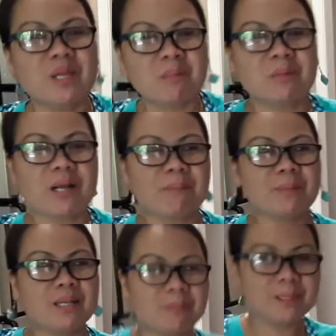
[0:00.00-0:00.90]
mga
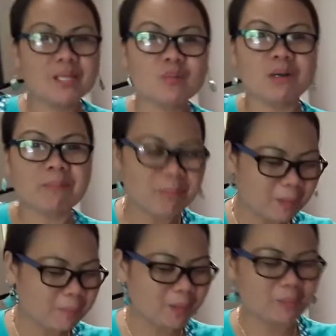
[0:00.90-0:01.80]
Pilipino, mga
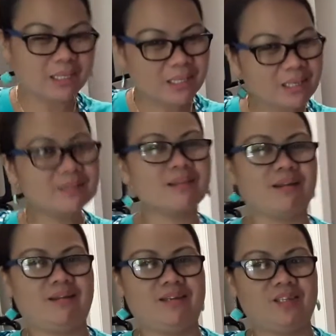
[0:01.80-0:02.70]
Pilipino, mahilig
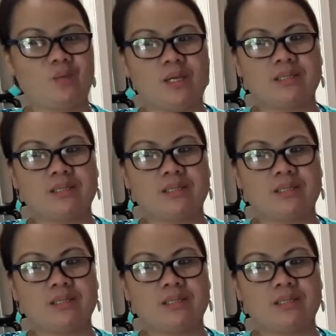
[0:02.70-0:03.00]
talaga dito.